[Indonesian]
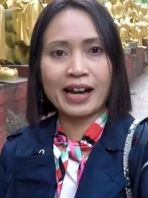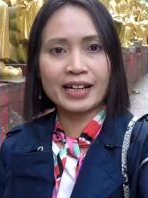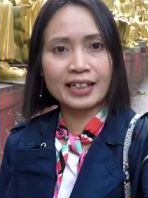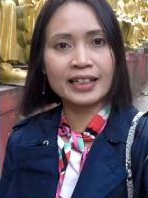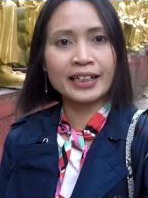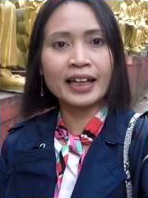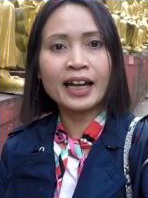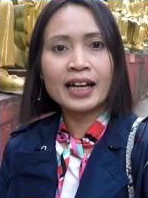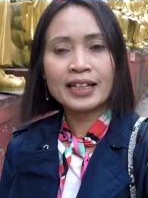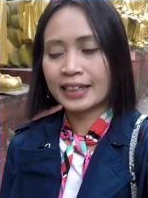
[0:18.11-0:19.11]
negeri
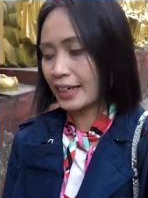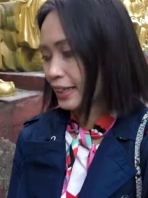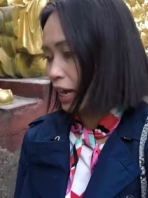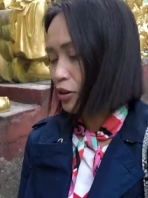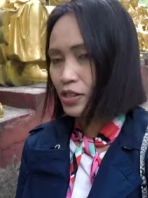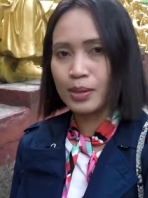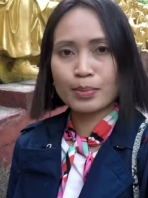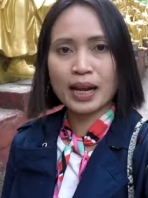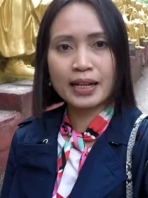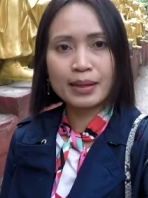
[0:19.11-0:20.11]
dari tahun
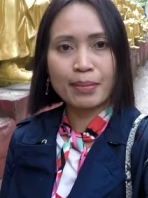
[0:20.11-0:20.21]
95